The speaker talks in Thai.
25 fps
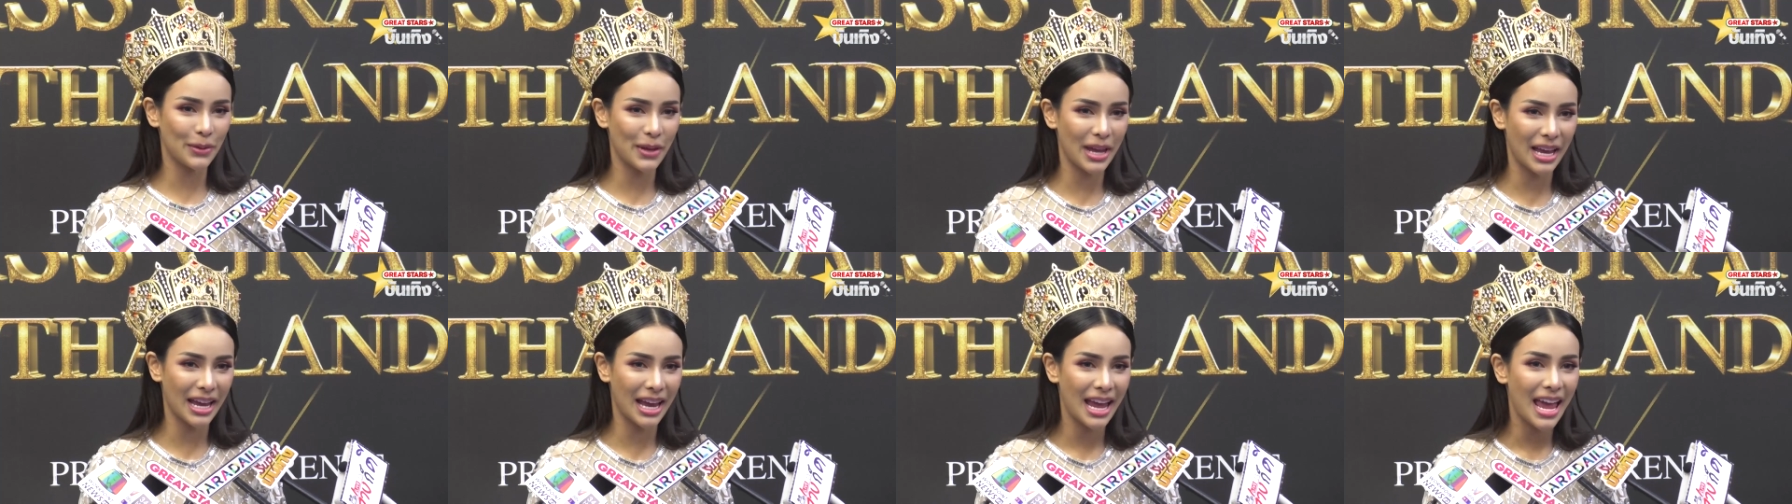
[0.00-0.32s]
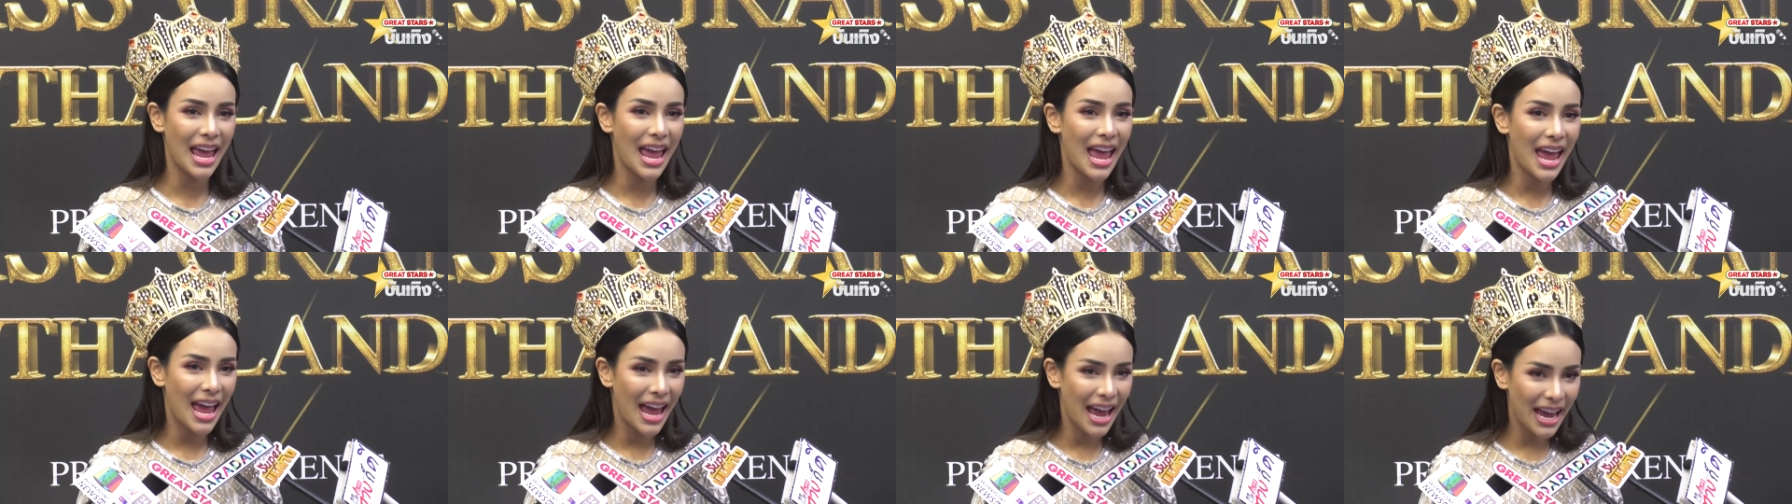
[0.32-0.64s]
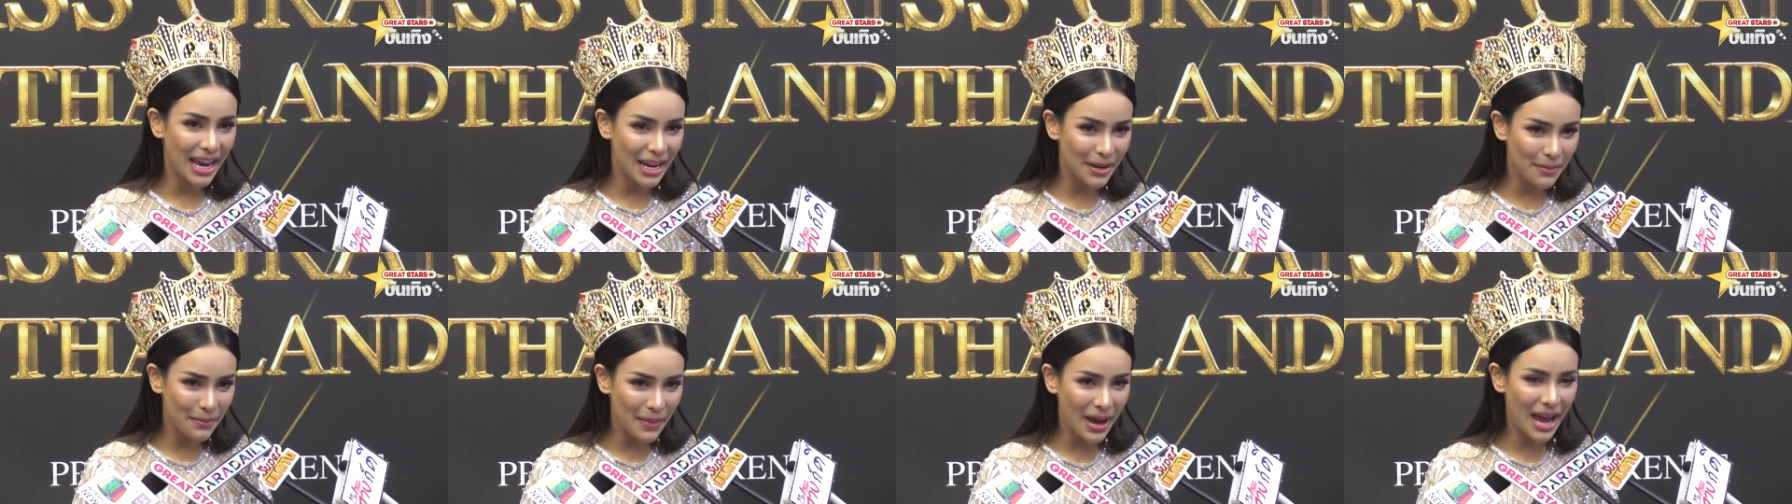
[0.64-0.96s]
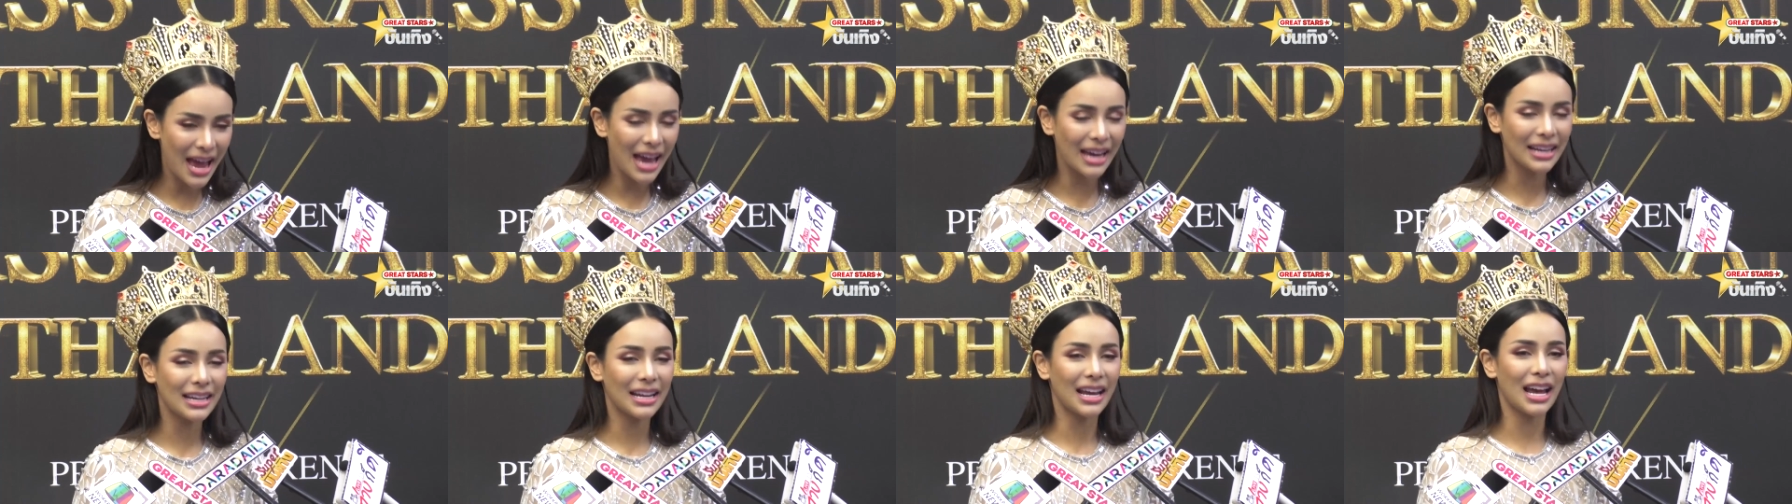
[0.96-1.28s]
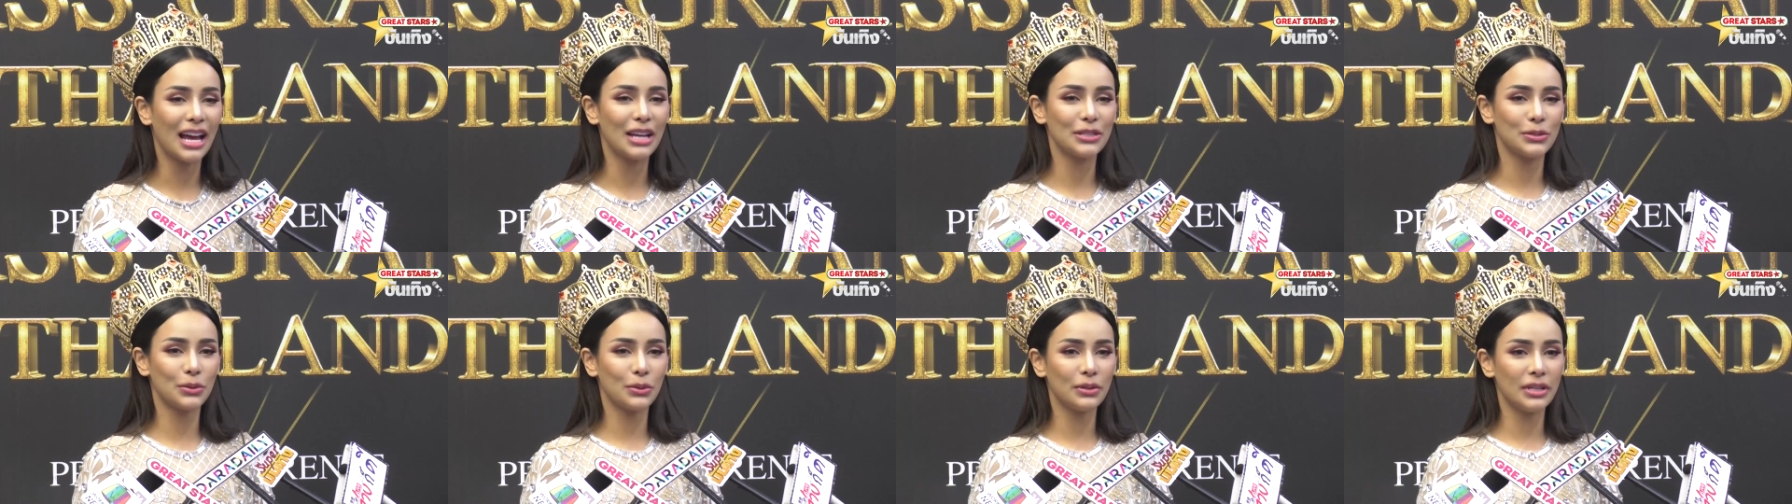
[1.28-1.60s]
ตัวเองให้มาก
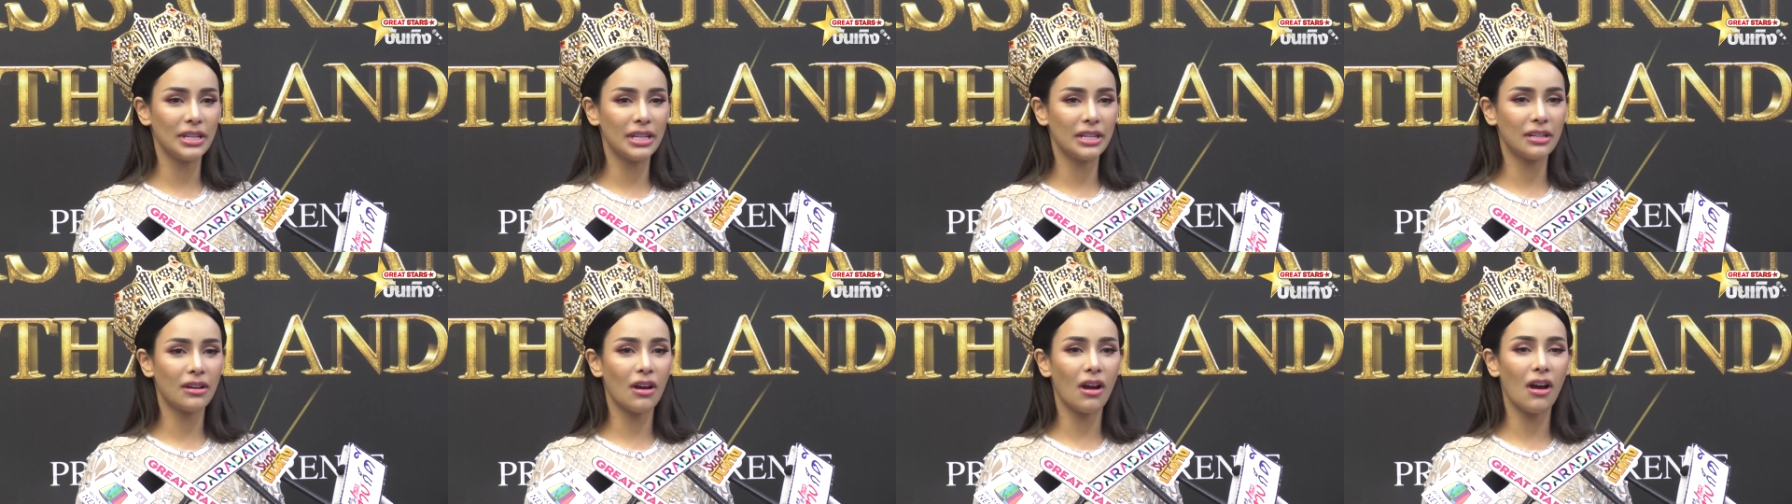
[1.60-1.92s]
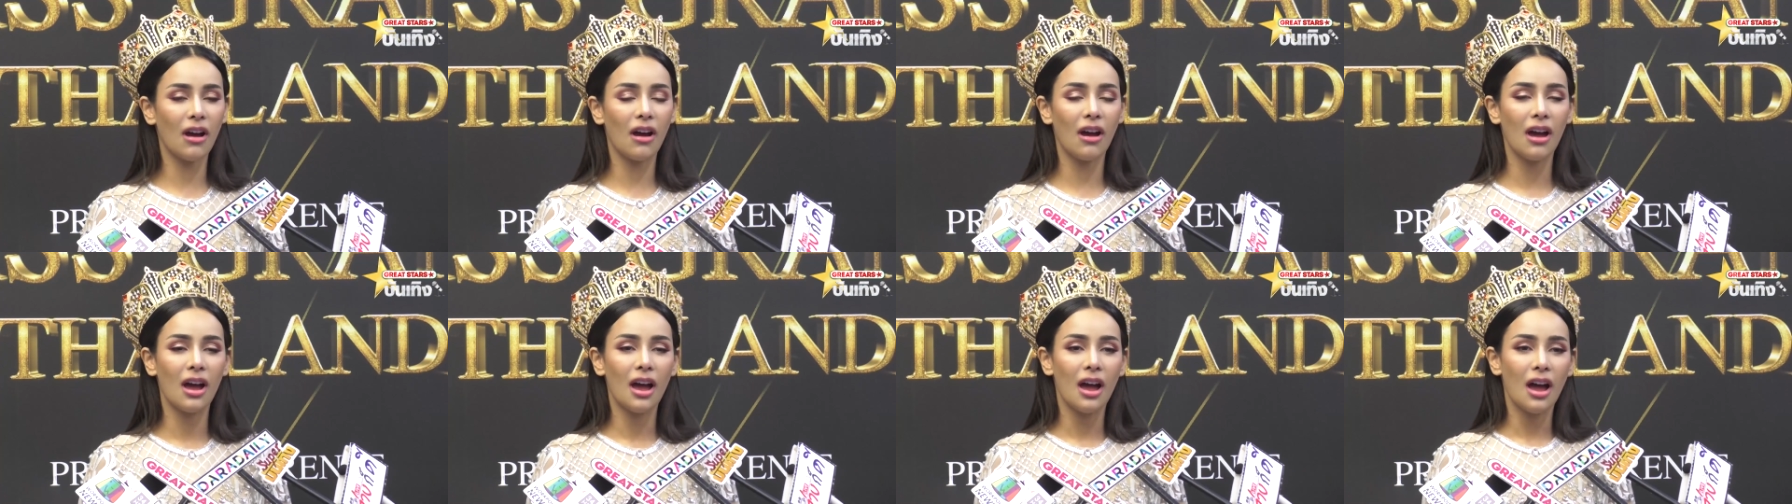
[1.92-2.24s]
นะคะช่วงนี้ก็